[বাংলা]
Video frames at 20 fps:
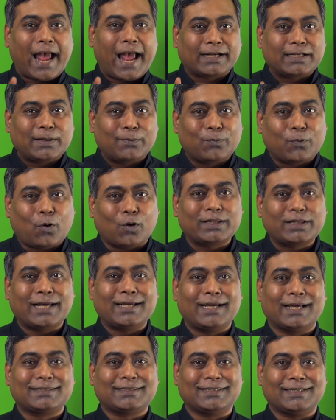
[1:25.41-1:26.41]
একটা
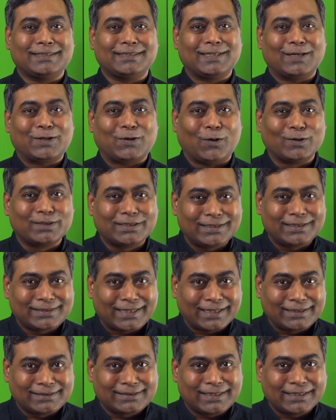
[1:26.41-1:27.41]
কথাই আছে যে
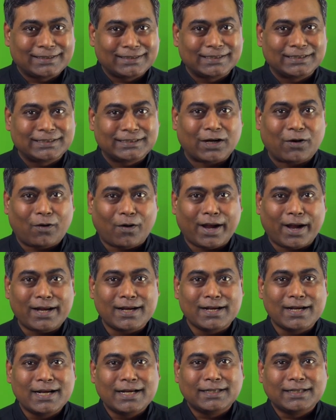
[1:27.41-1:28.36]
কনসিস্টেন্ট যে জিনিসটা হয়